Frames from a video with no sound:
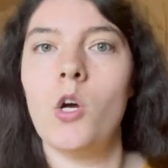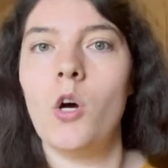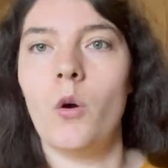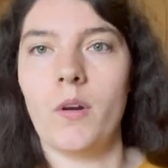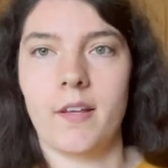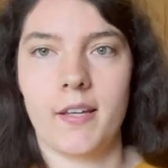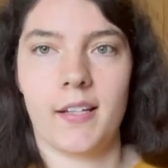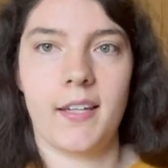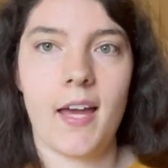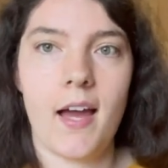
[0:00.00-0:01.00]
Und er
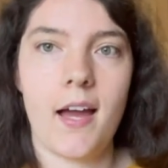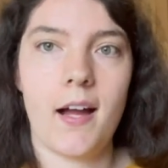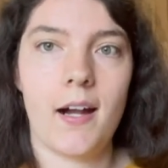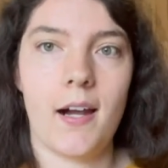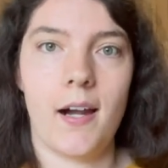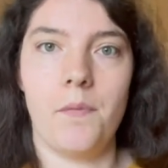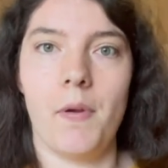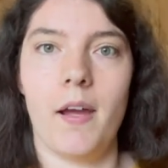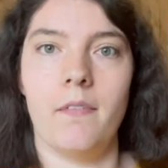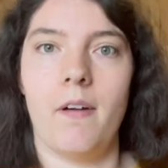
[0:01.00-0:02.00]
sagte, ja, ähm,
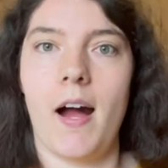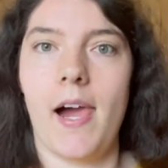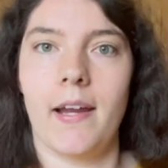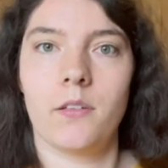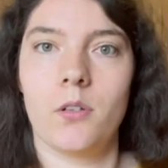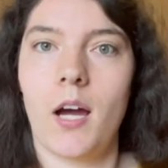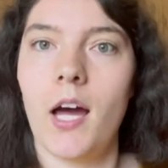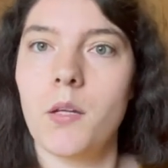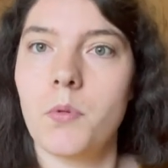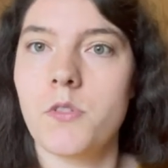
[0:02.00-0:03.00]
er war eigentlich
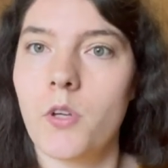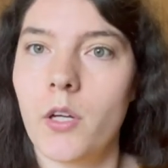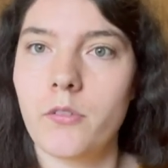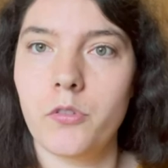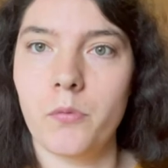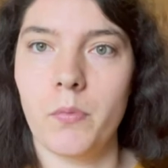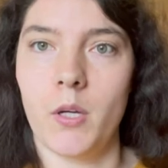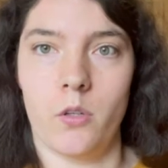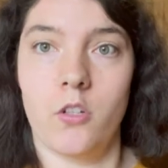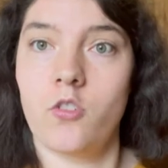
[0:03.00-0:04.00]
total überzeugt von
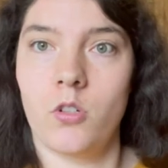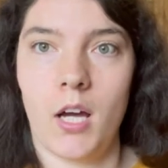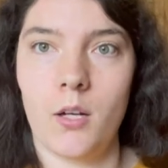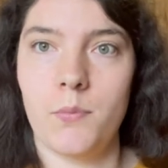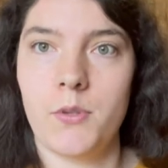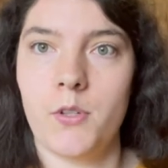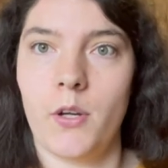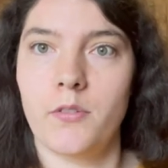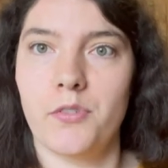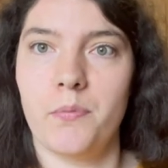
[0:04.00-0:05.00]
mir oder ich total
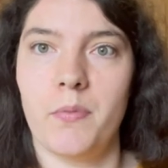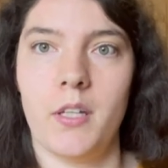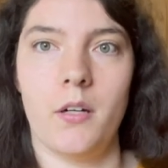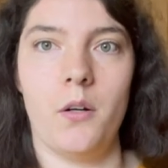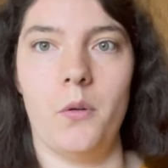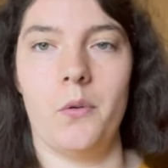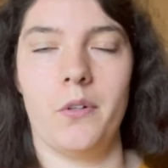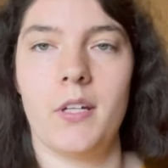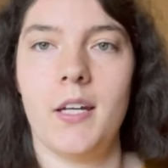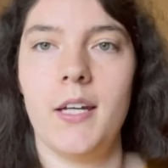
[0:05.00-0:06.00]
überzeugt von mir
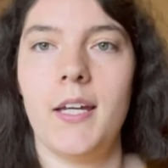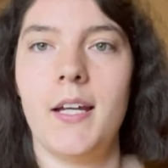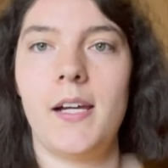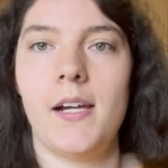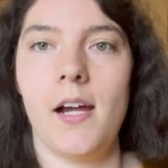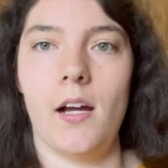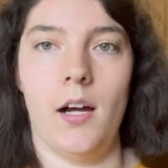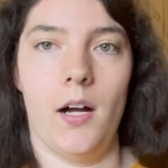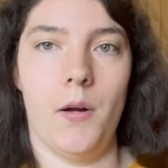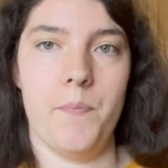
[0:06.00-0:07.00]
und
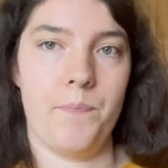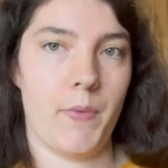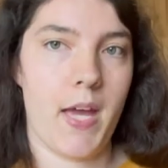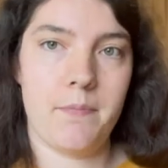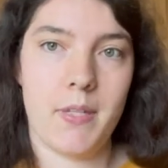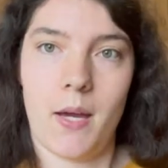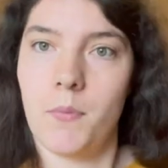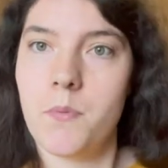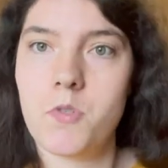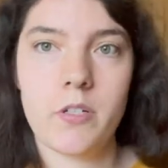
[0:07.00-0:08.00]
ähm, hätte mich am
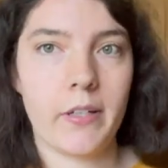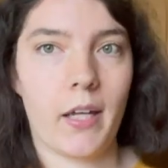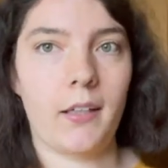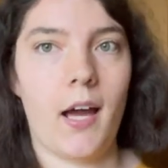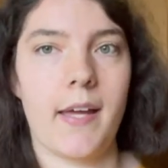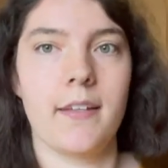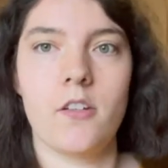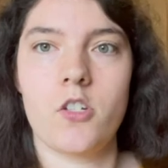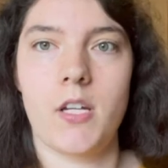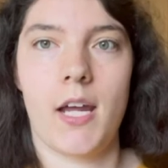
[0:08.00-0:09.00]
liebsten direkt
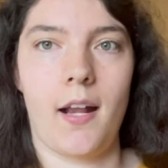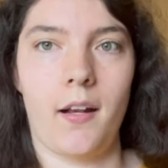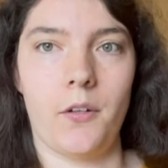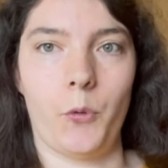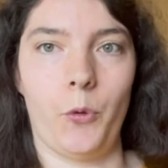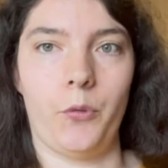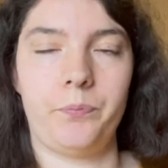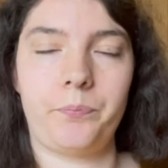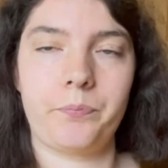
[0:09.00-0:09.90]
eingestellt. Und